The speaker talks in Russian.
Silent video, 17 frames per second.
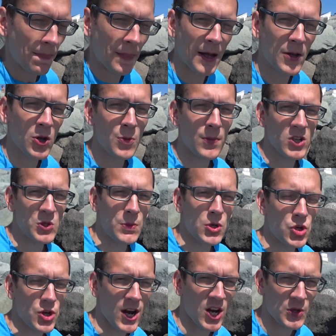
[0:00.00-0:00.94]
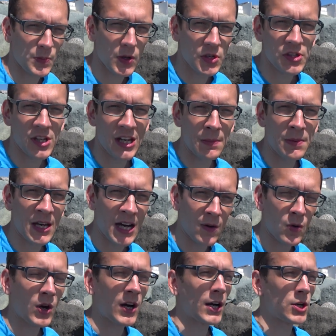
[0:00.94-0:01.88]
На нем размещаешь просто
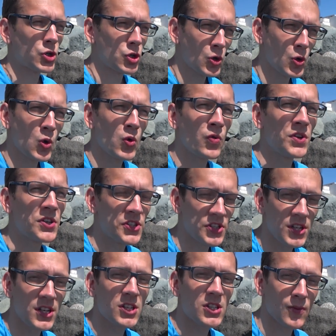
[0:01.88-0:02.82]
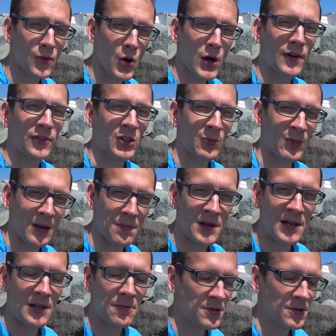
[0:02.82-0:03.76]
объяву «Хочу увезти свой автомобиль».